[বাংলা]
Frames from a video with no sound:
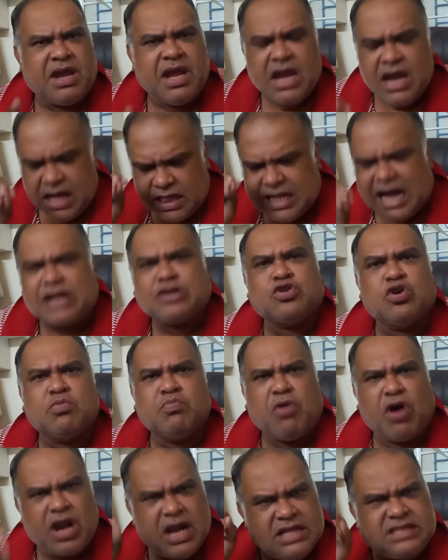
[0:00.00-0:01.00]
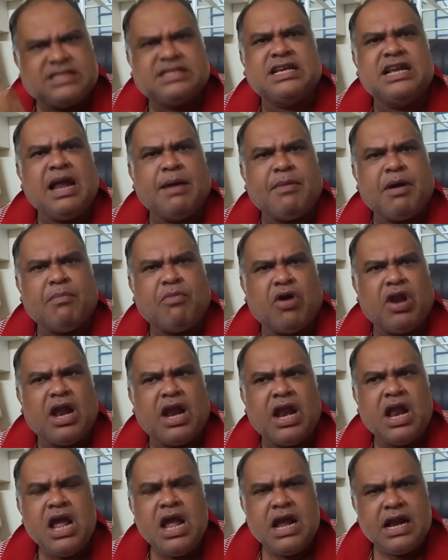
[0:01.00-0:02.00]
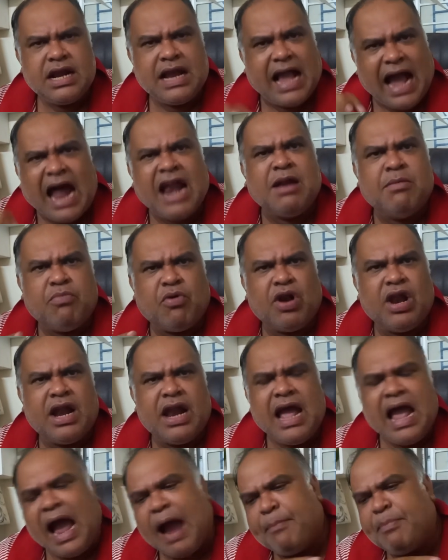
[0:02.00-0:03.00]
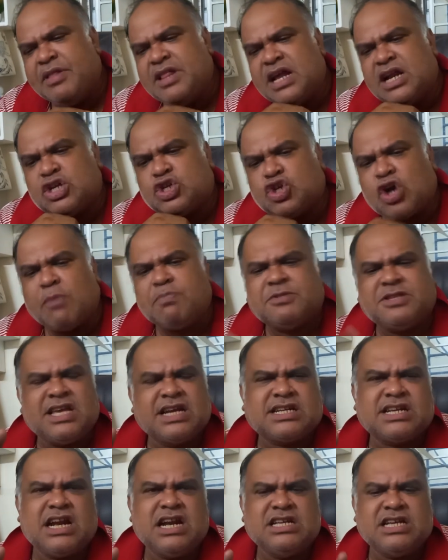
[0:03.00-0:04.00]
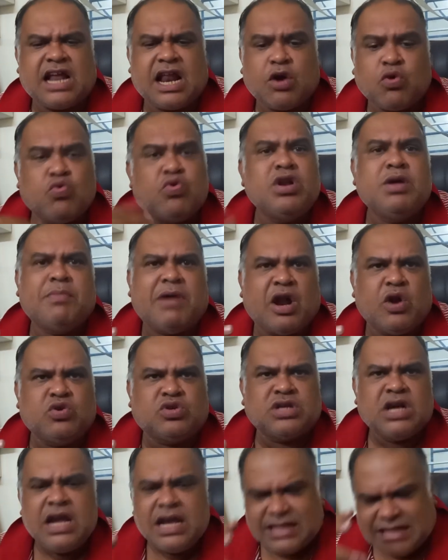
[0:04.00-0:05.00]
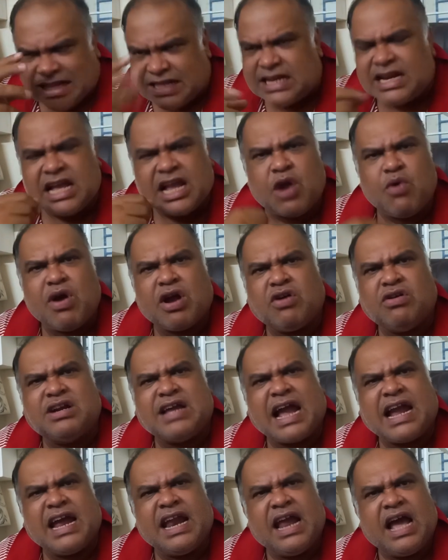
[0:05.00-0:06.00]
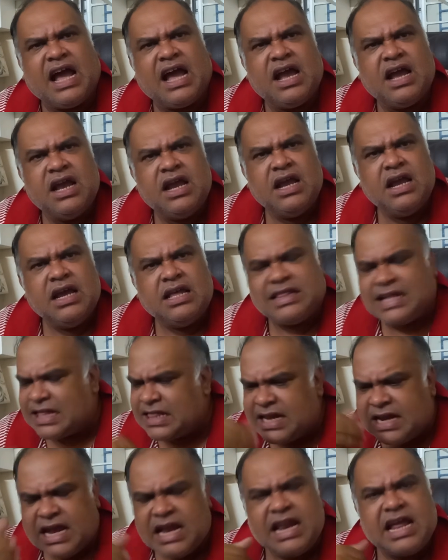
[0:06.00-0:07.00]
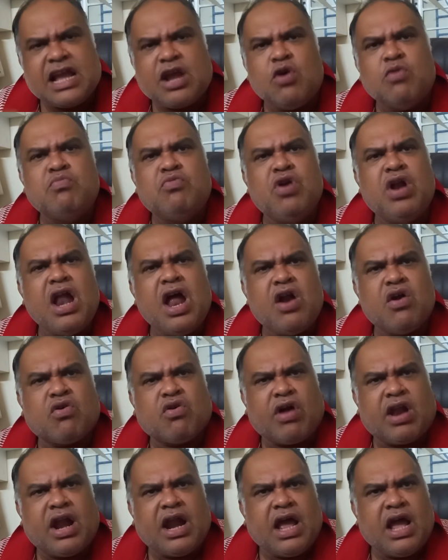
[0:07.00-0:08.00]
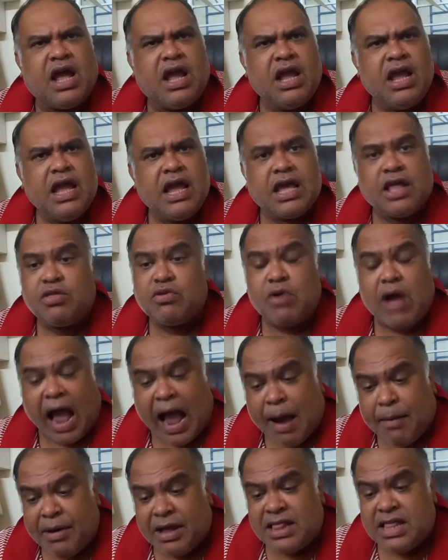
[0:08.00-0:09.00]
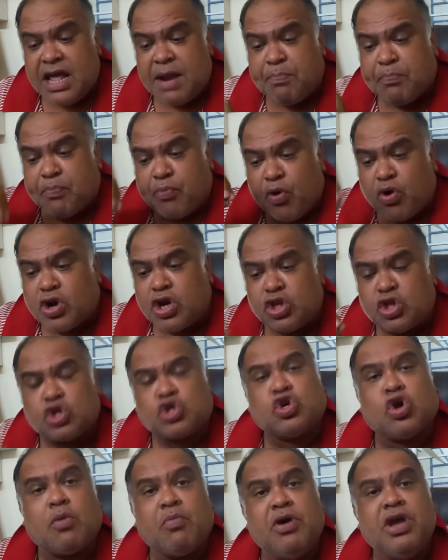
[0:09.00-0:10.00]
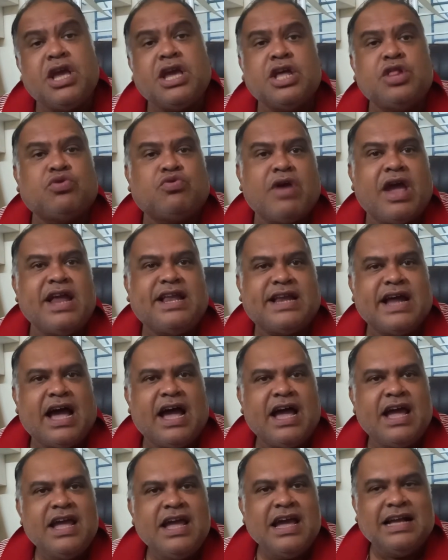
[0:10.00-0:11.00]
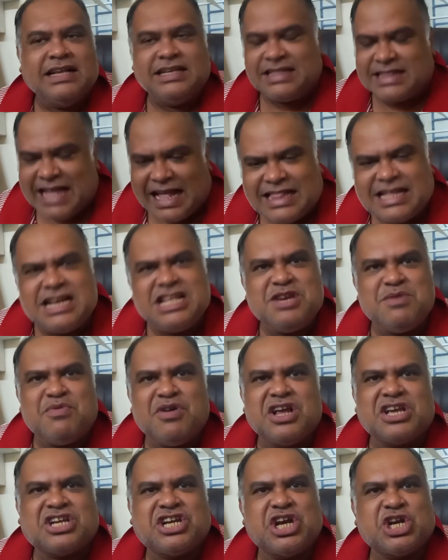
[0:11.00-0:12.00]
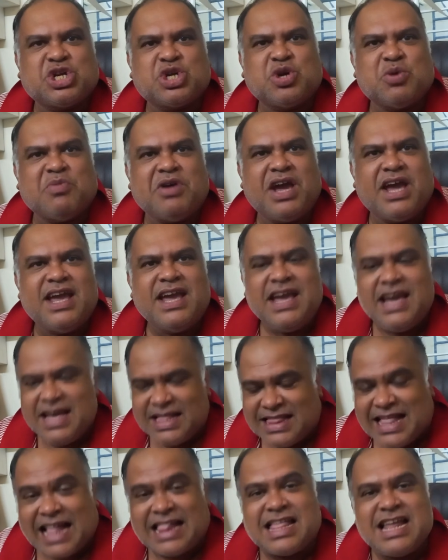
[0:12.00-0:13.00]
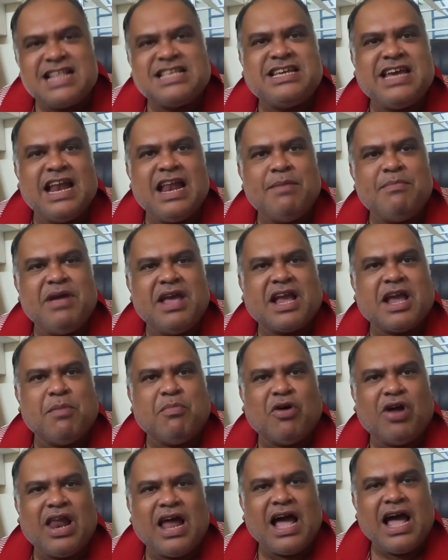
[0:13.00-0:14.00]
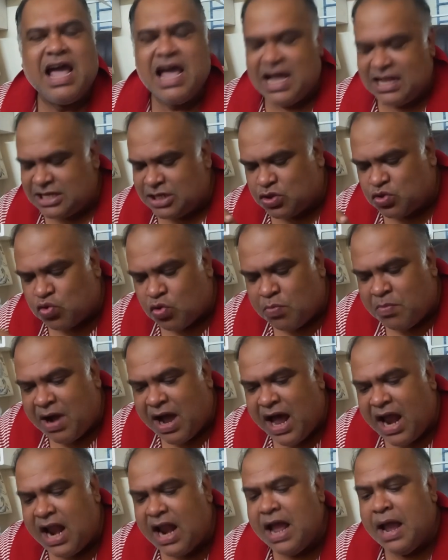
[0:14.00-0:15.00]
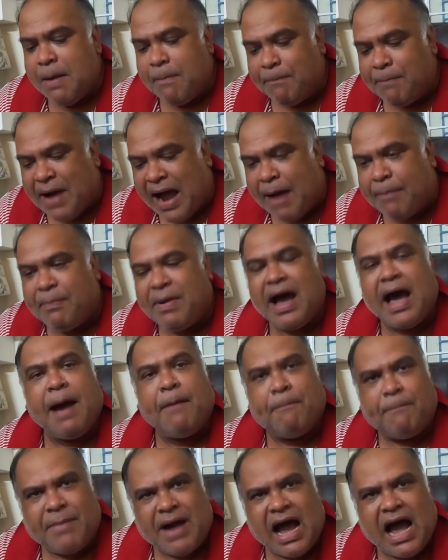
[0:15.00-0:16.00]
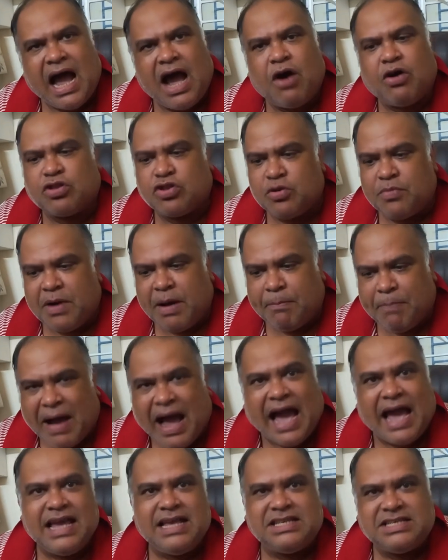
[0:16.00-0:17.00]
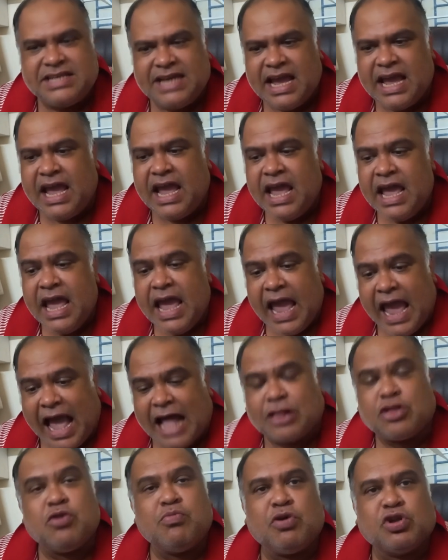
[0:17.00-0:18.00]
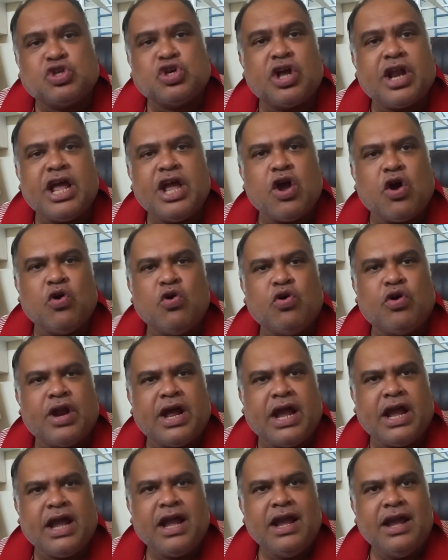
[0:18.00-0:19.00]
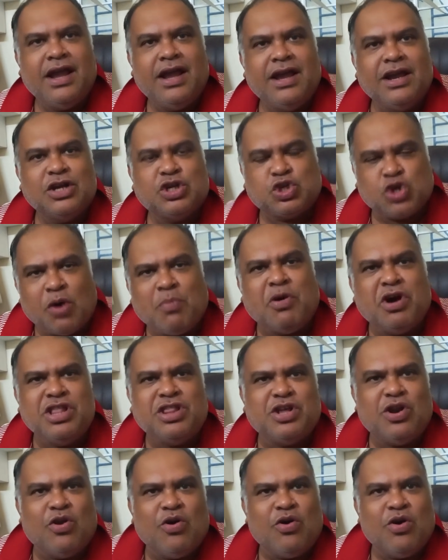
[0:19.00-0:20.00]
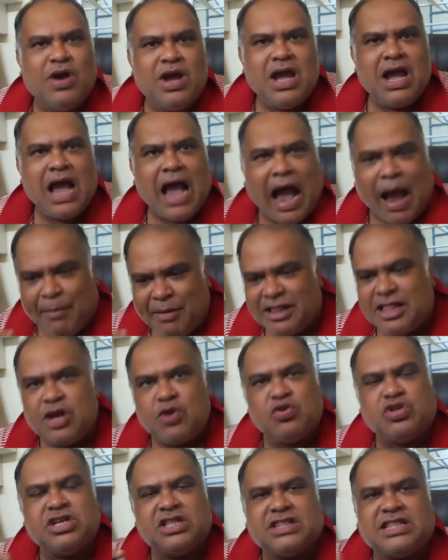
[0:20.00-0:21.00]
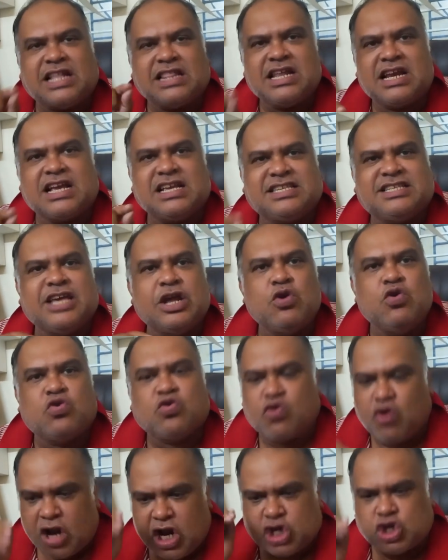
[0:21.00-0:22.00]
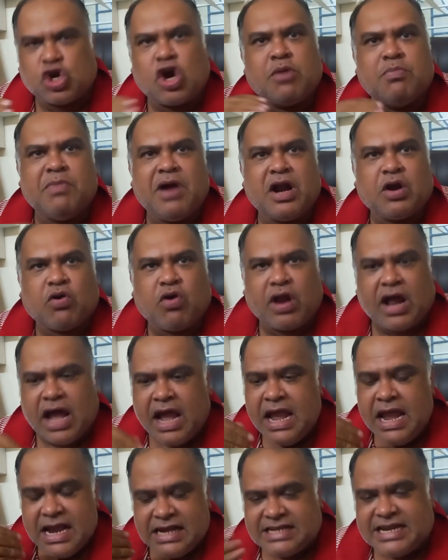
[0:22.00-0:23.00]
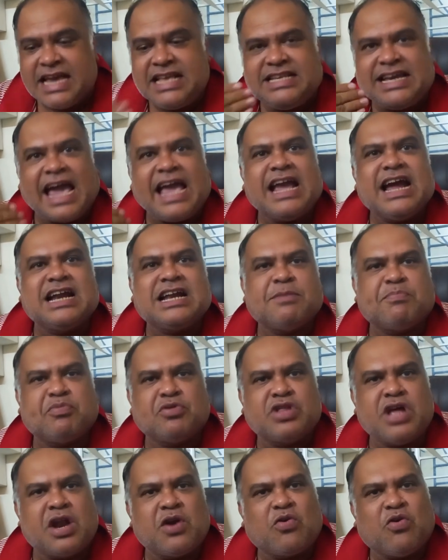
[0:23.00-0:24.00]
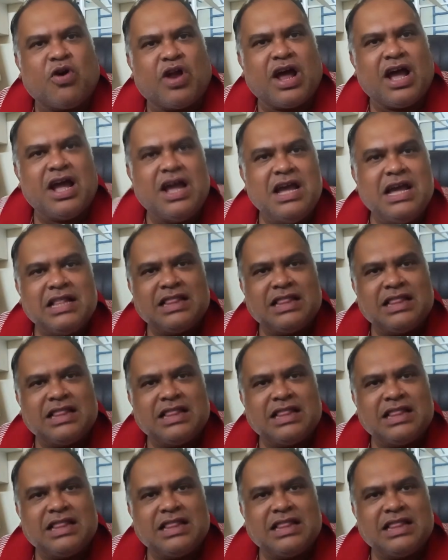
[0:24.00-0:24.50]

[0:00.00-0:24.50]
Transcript: আমি নাটক বলেন সিনেমা বলেন গান বলেন আপনি দেখেন সব সেক্টরের যারা গুণী মানুষ তাদেরকে কেউ এখন ডাকে না তাদেরকে নিয়ে কেউ মূল্যায়ন করে না কিন্তু আমাদের প্রকৃত সময় কিন্তু এইটা যে তাদের জীবনের শেষ সময়ে তাদের ছেলে মেয়েকে বলা যে তোমার বাবা মা অথবা ভাই যে এত বছর এই অঙ্গনে সময় দিল আমাদের উচিত তাদেরকে সেলুট করা সম্মান করা সেই জায়গাটা প্রদান করা